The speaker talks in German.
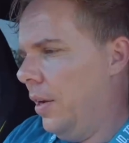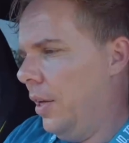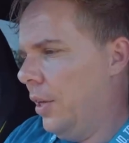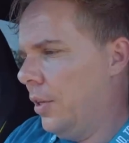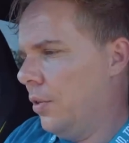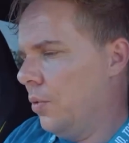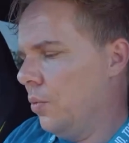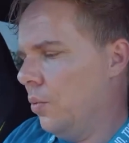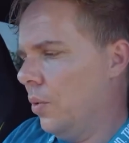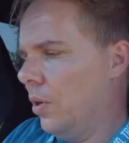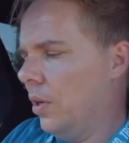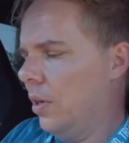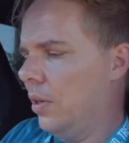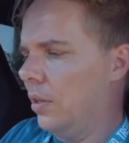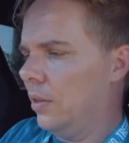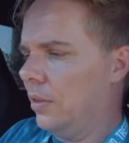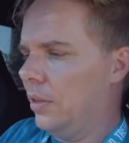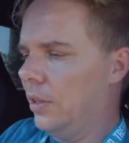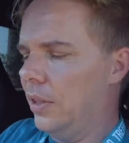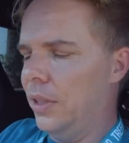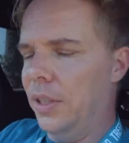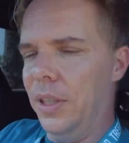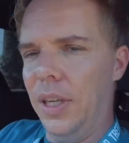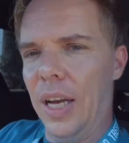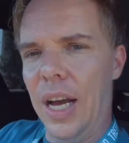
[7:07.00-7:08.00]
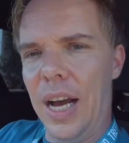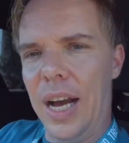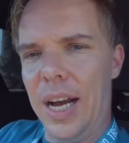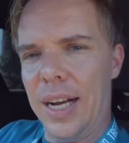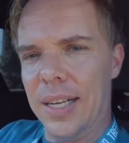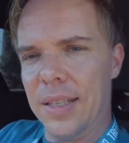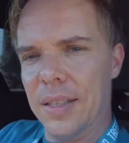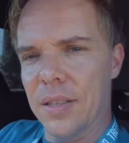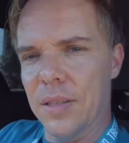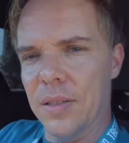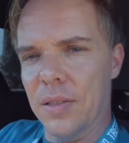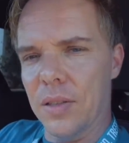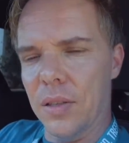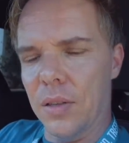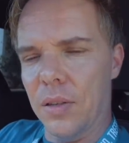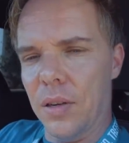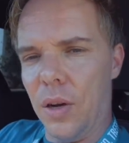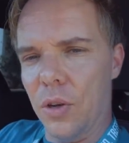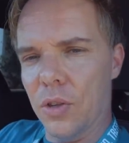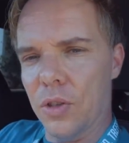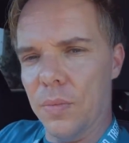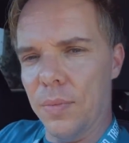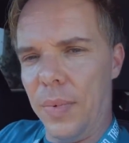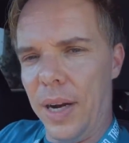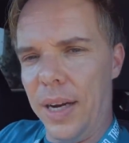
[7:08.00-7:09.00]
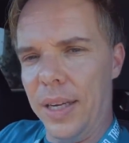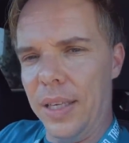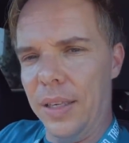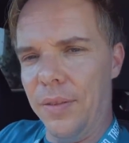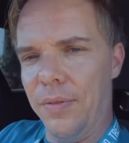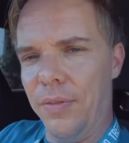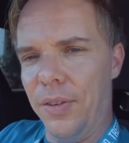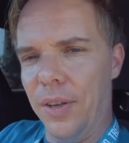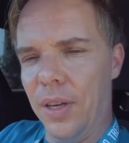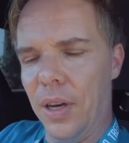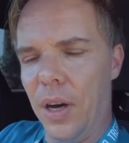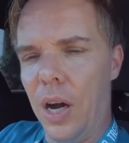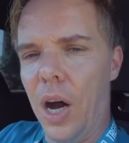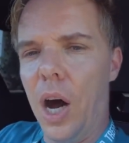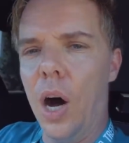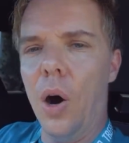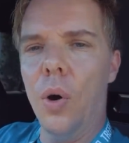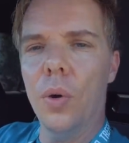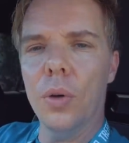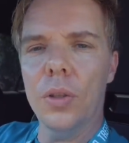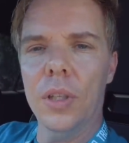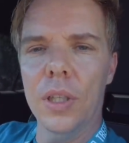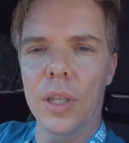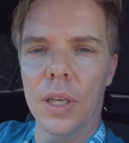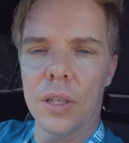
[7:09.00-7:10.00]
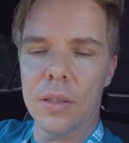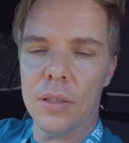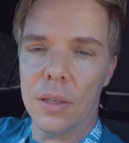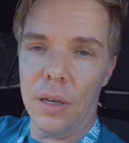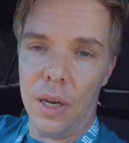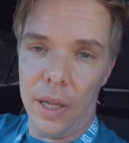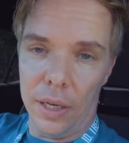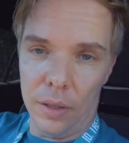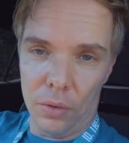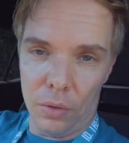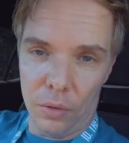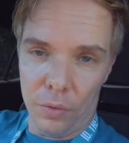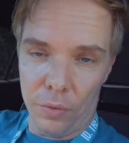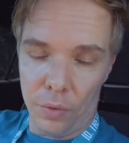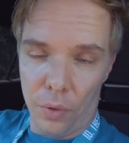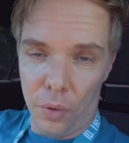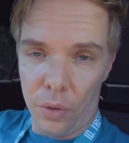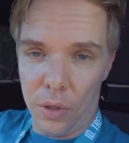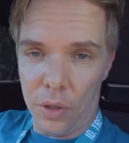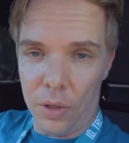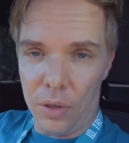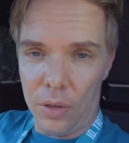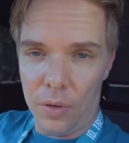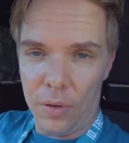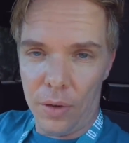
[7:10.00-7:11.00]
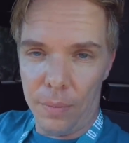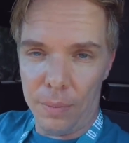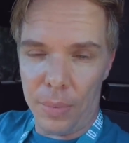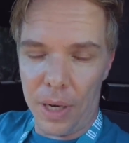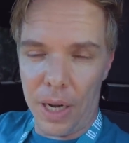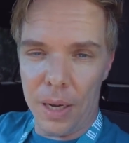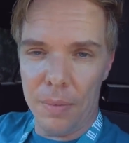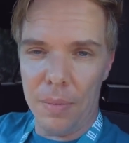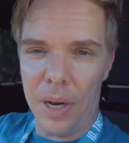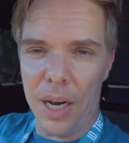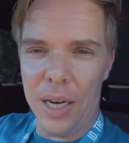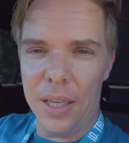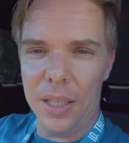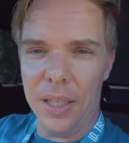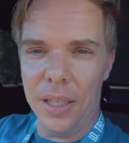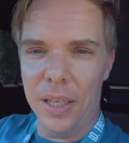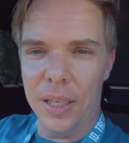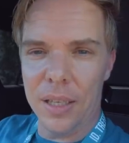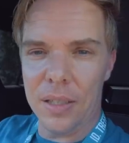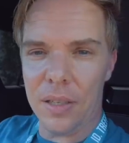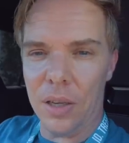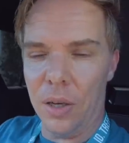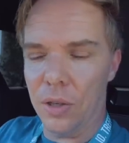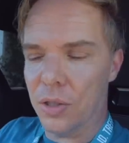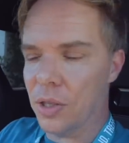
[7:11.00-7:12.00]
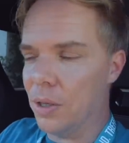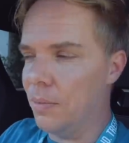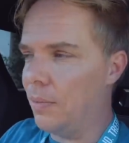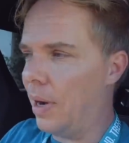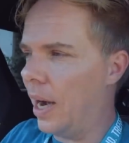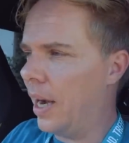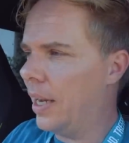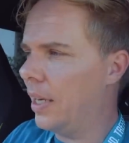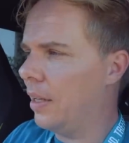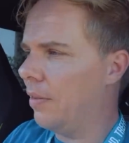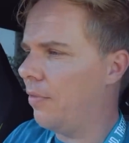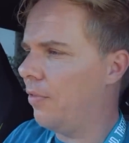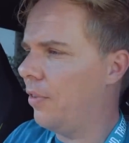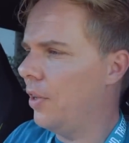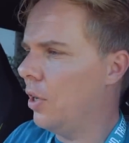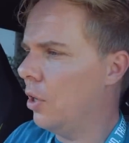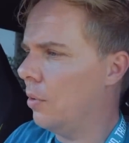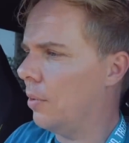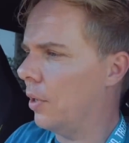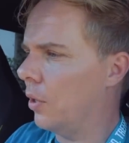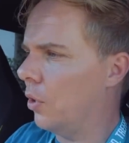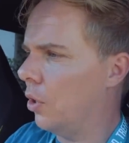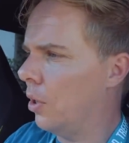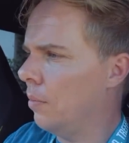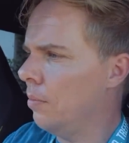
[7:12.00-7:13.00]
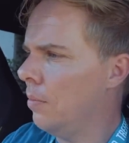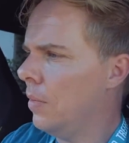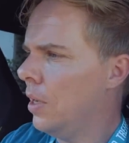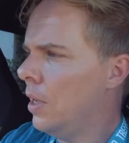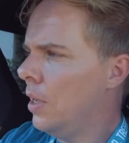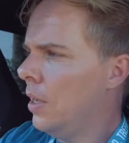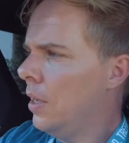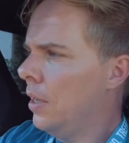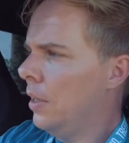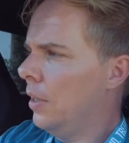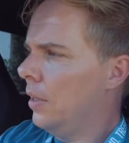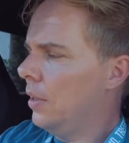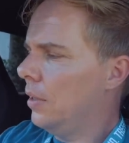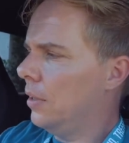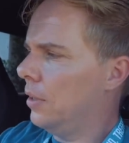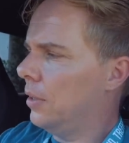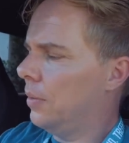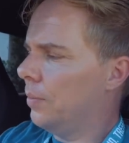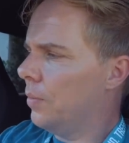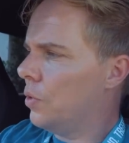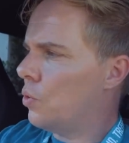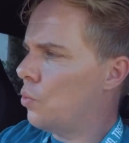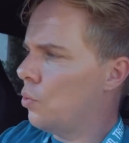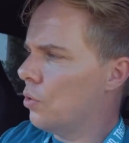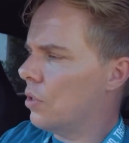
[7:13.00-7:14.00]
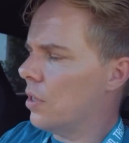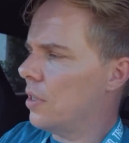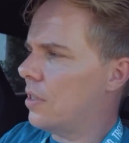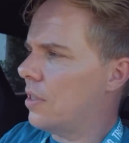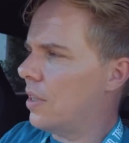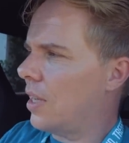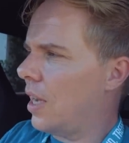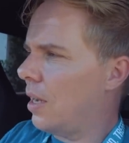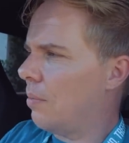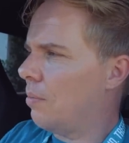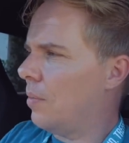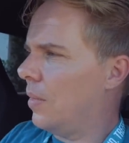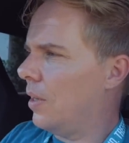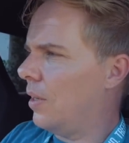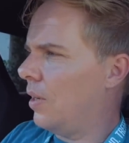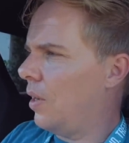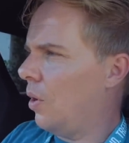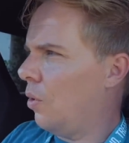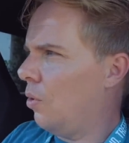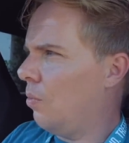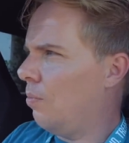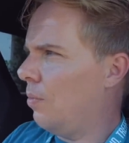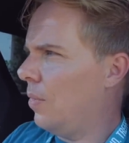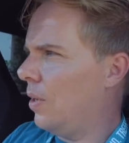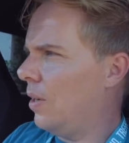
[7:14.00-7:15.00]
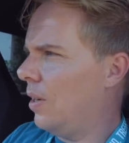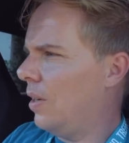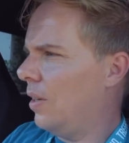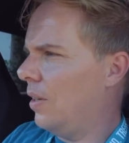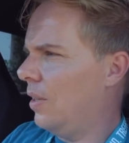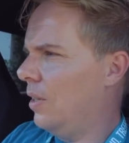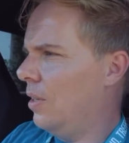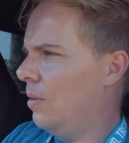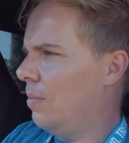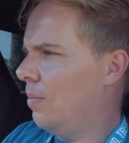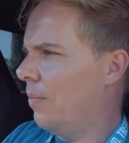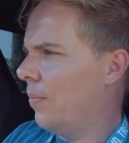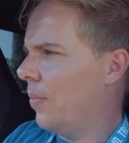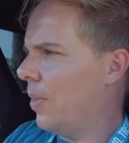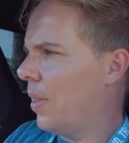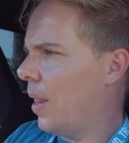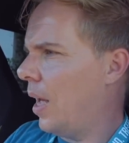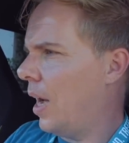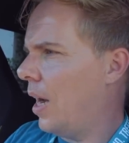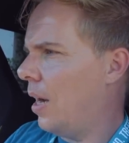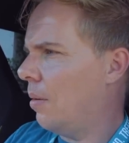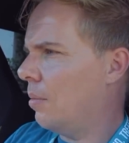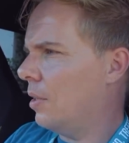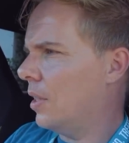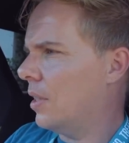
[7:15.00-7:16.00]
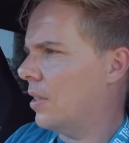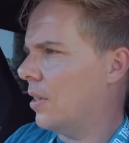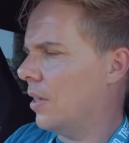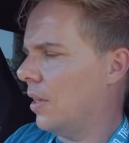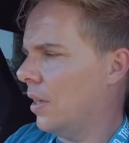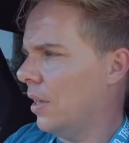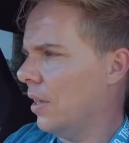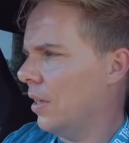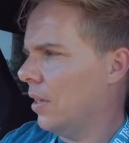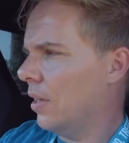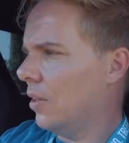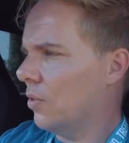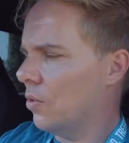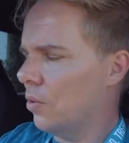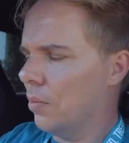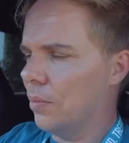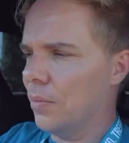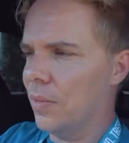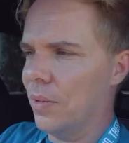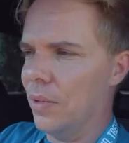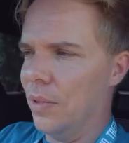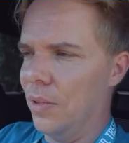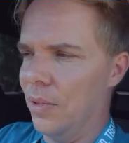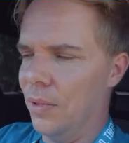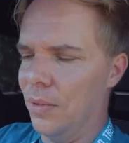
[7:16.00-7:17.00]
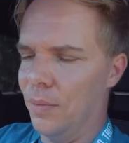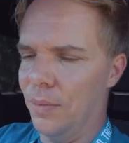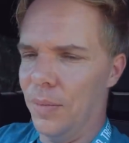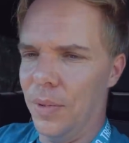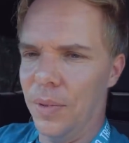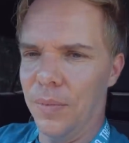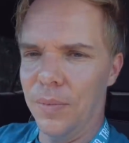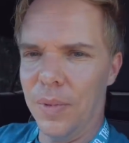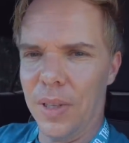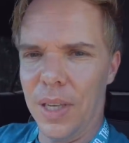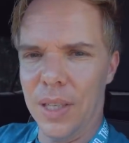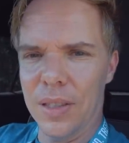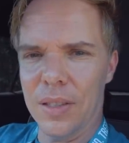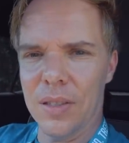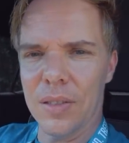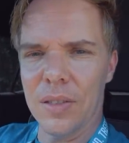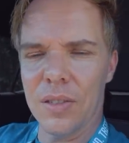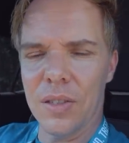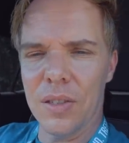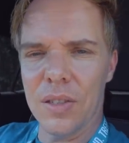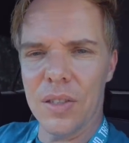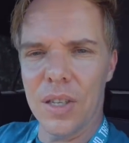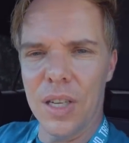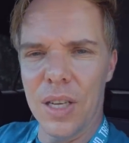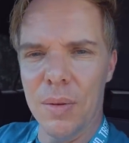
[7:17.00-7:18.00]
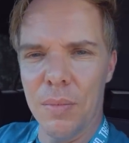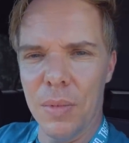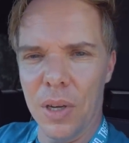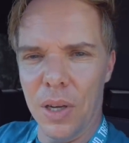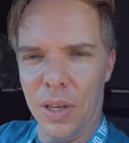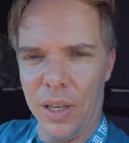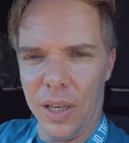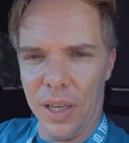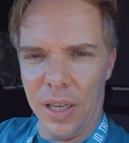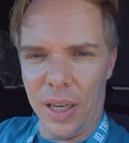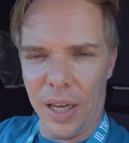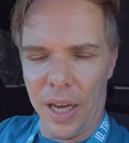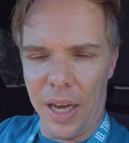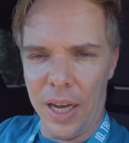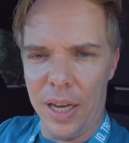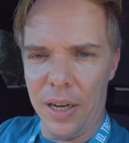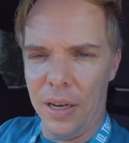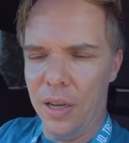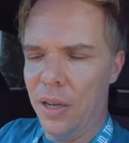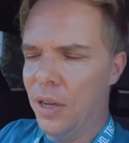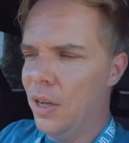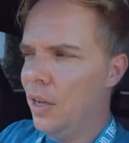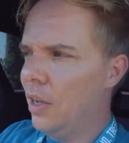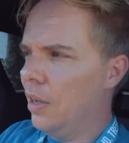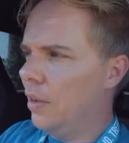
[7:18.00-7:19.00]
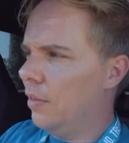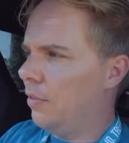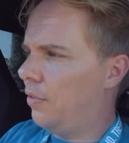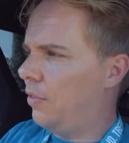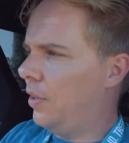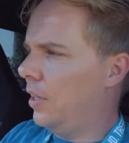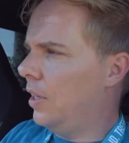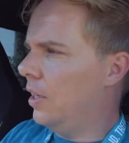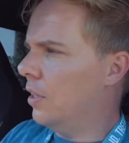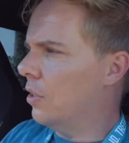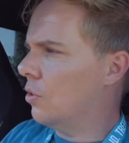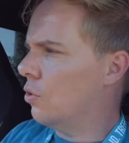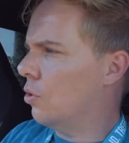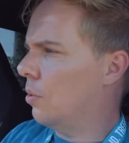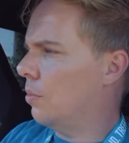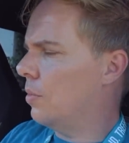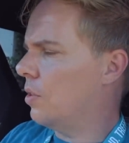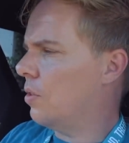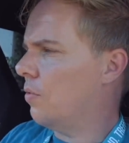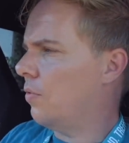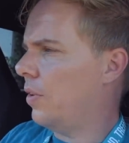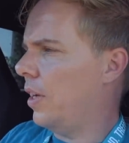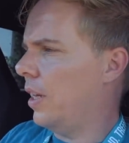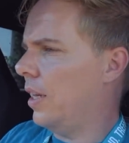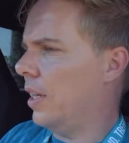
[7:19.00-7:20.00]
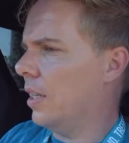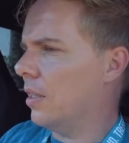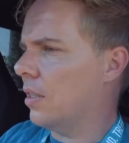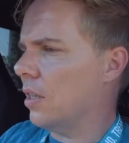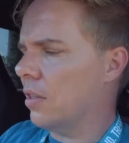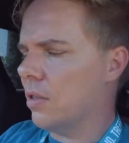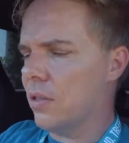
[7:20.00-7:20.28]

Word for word: Nicht nur die Achsen sind aus dem ID4, auch die ganze Lenkung wurde beim IDX aus dem ID4 übernommen. Ähm, zusätzlich hat man auch mal im ABT, also im ganzen System hier generell, vieles noch ein bisschen verändert.